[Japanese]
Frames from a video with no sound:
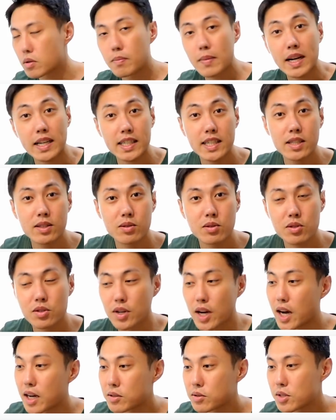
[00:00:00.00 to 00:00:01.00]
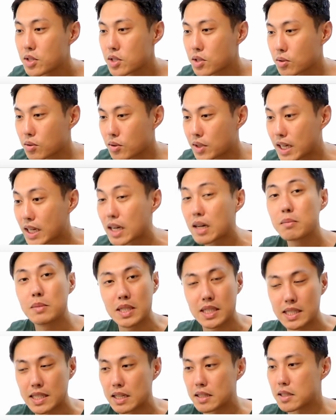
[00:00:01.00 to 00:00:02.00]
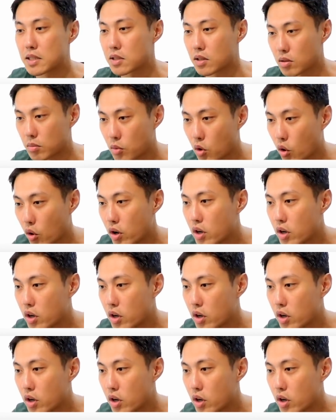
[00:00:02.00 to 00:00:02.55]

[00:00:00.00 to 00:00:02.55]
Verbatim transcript: 一応そのマッキントッシュハードディスクの中身なんですけ